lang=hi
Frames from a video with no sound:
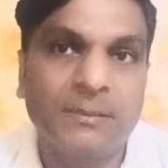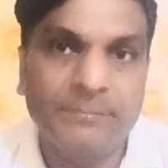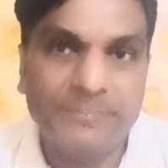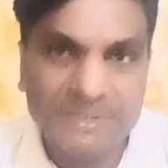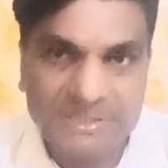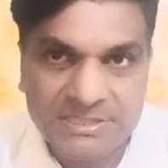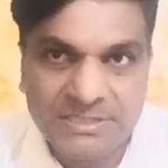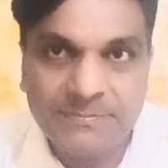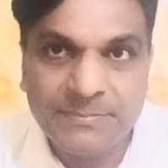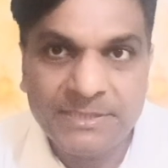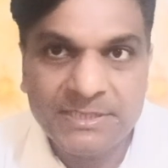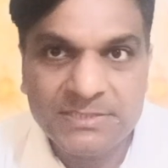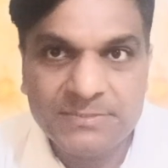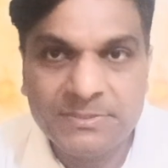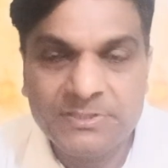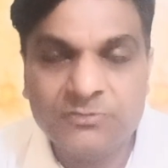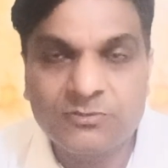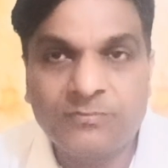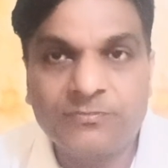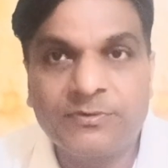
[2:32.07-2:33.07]
पेशेंट
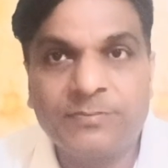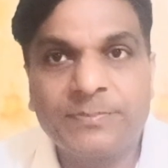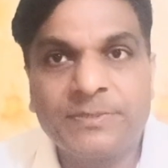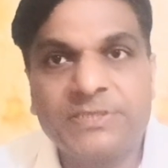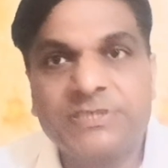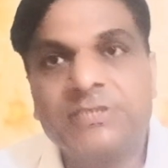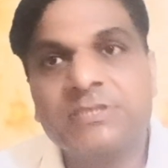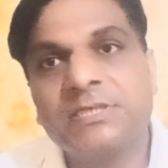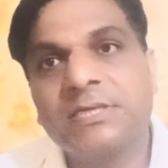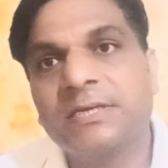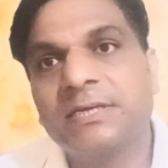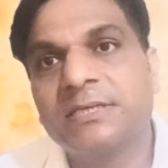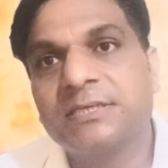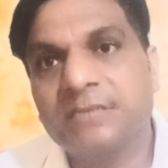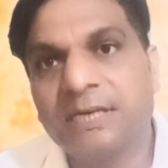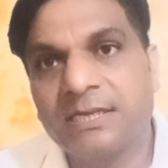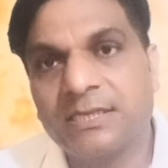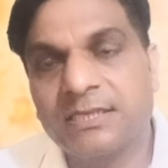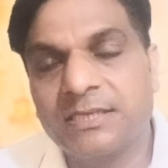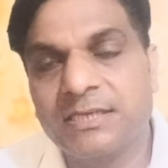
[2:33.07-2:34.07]
मैनेजमेंट सॉफ्टवेयर परचेज करना
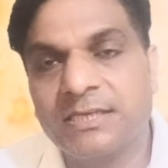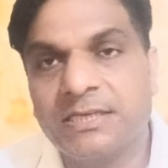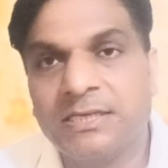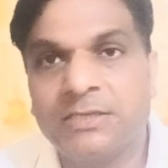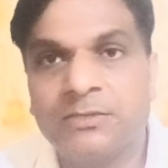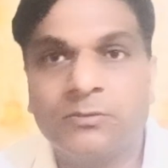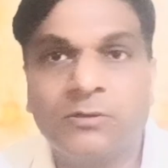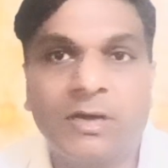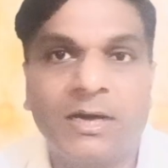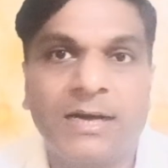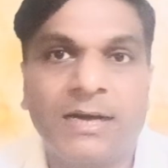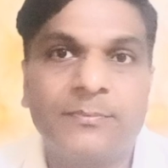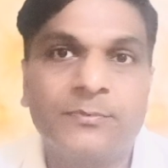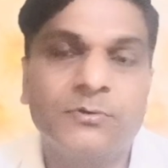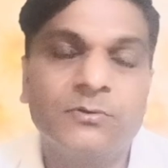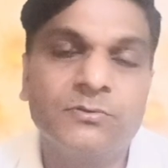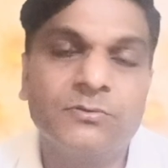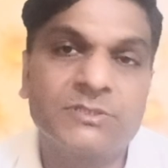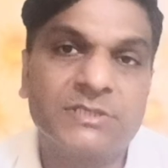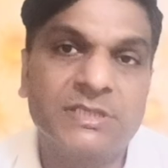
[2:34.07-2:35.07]
चाहते हैं तो आपको
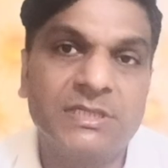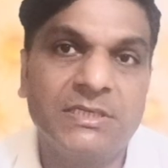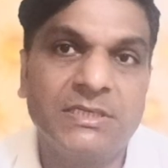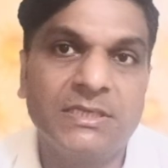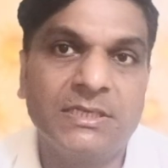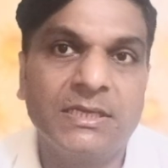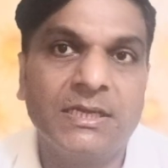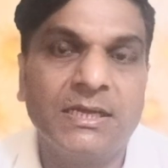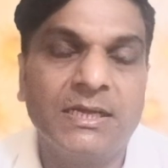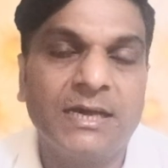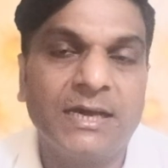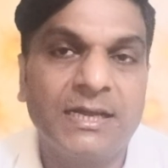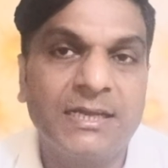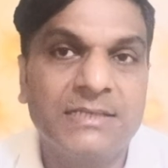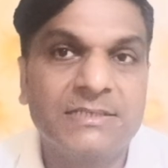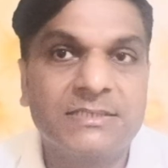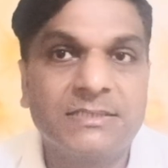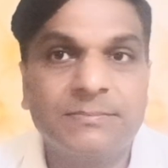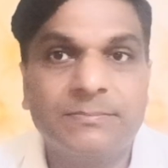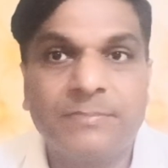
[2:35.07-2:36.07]
उसके लिए अलग
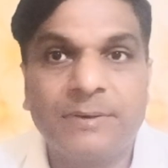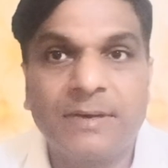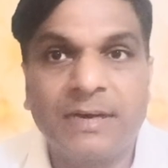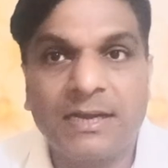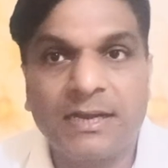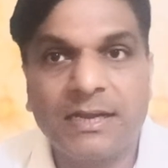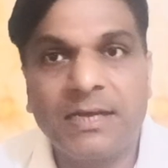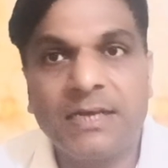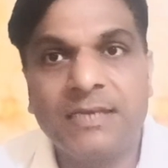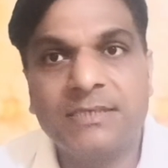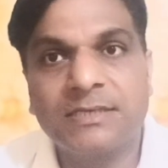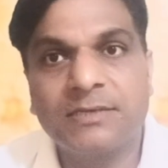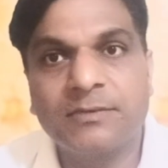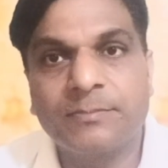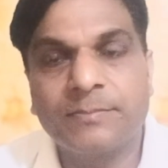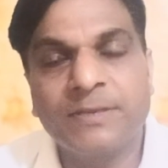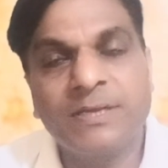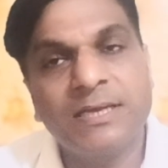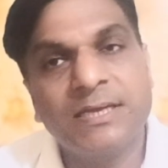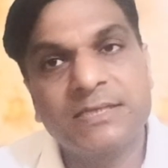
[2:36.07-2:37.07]
से बारह हजार
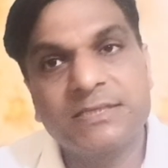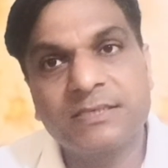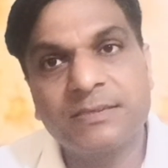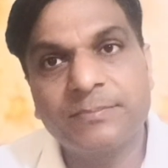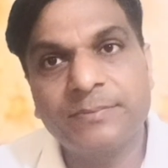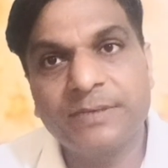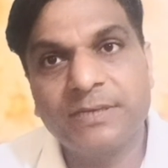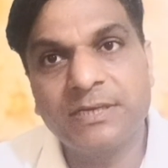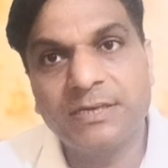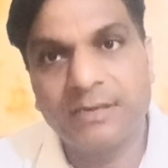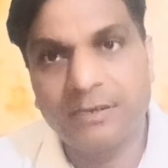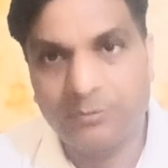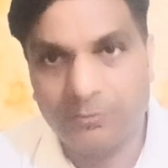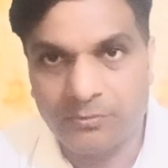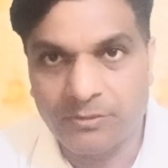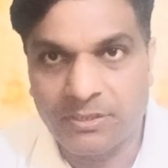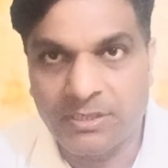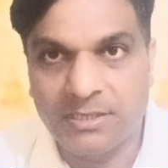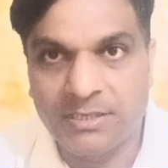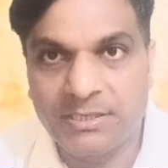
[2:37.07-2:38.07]
रुपए एक्स्ट्रा पे करना
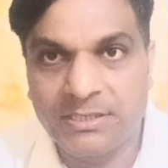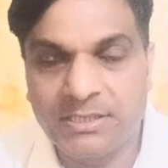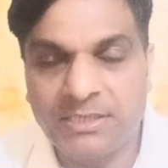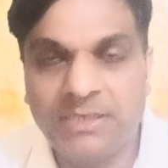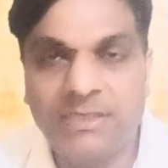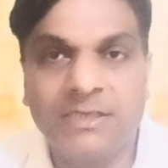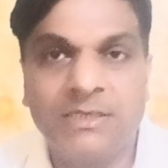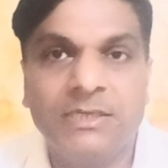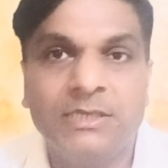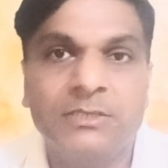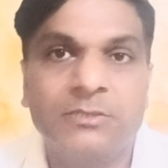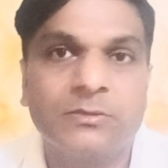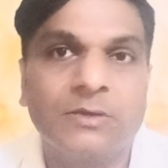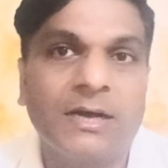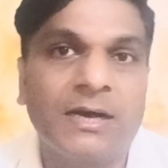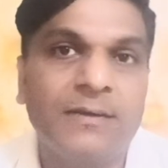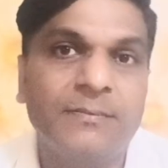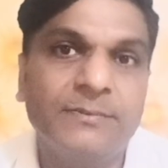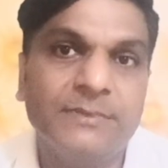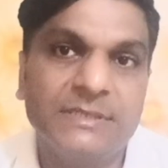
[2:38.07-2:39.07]
होगा ठीक है तो
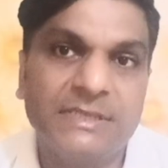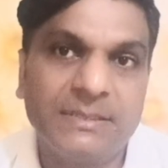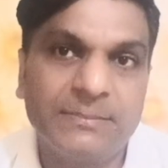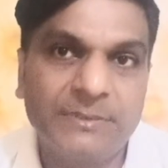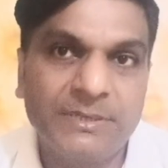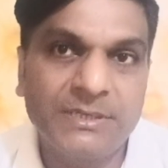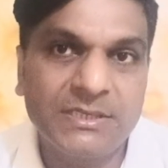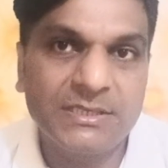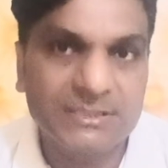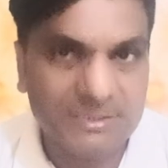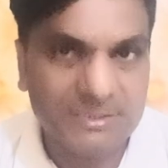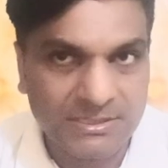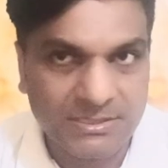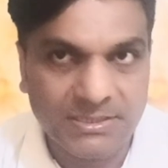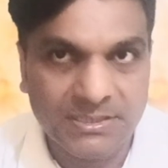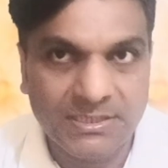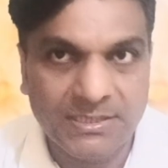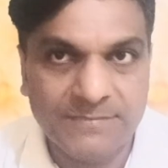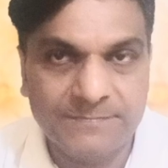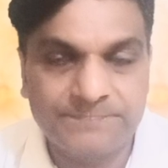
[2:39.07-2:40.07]
आप ये भी कर सकते
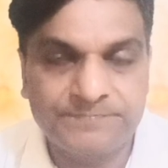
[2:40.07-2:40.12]
हैं